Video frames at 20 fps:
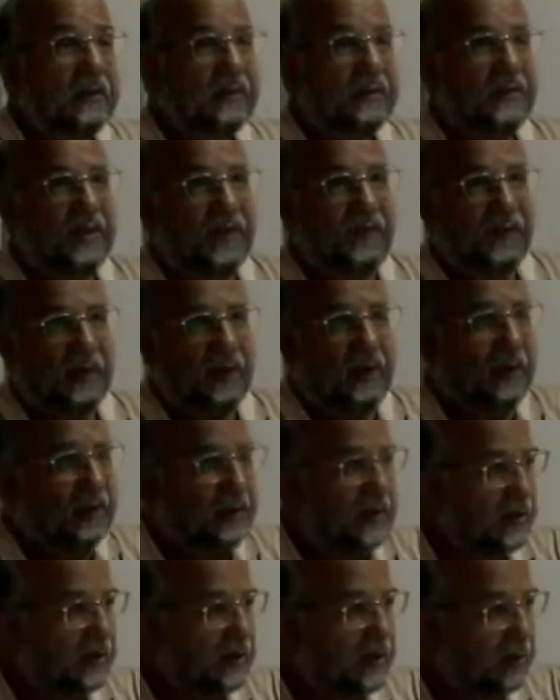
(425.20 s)
tef'il
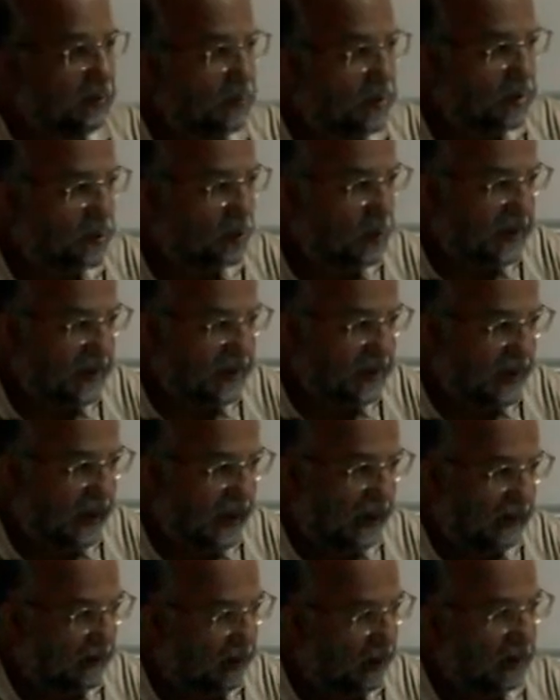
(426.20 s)
dediğimiz
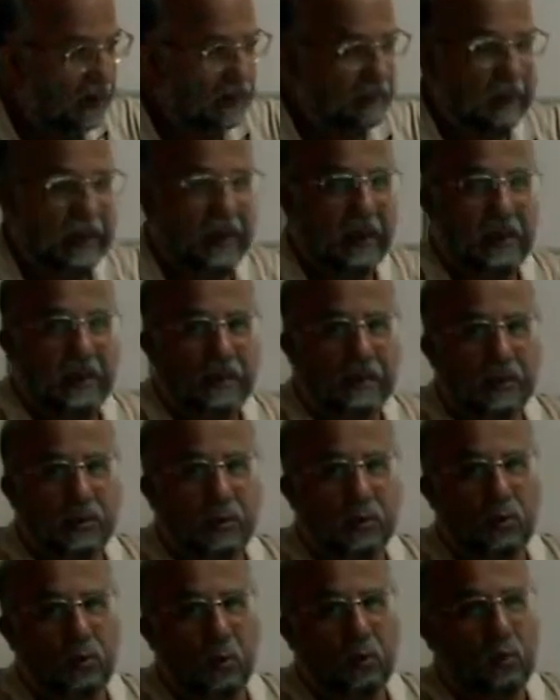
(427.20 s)
vezne kalıba
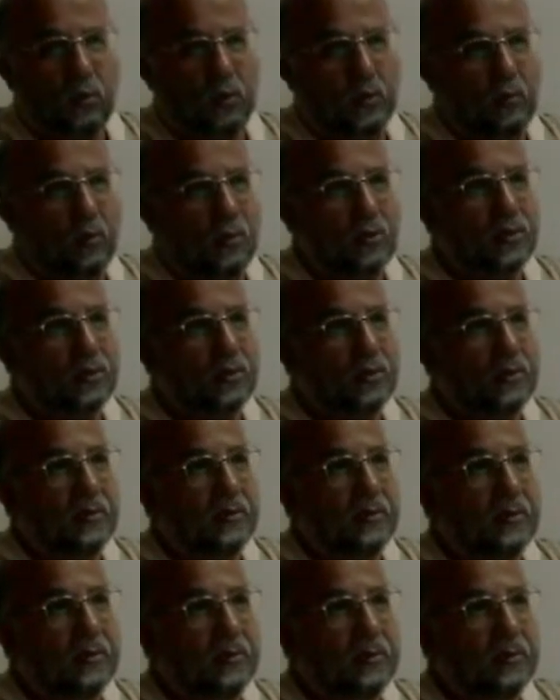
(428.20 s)
sokulmuş
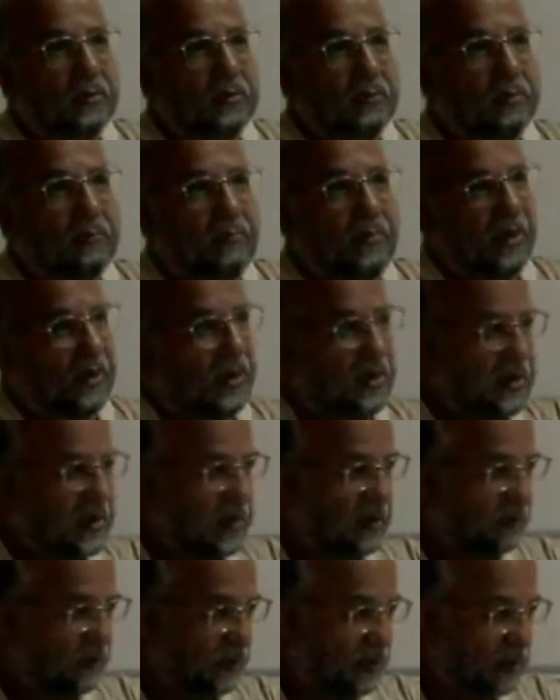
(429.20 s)
bir
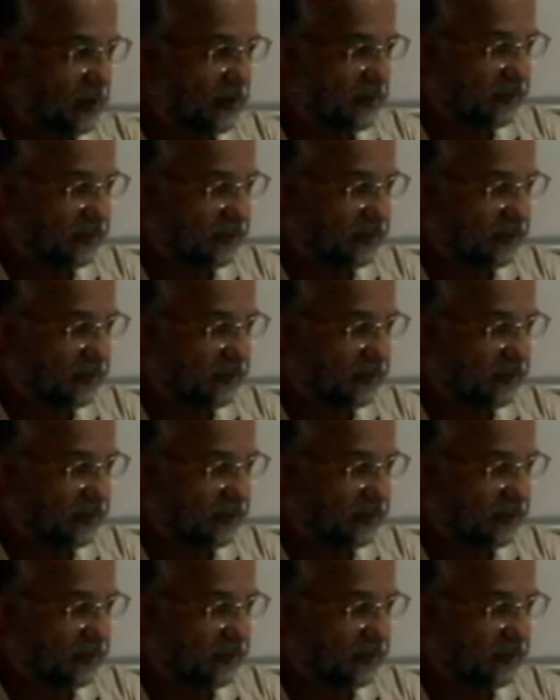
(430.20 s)
isimdir.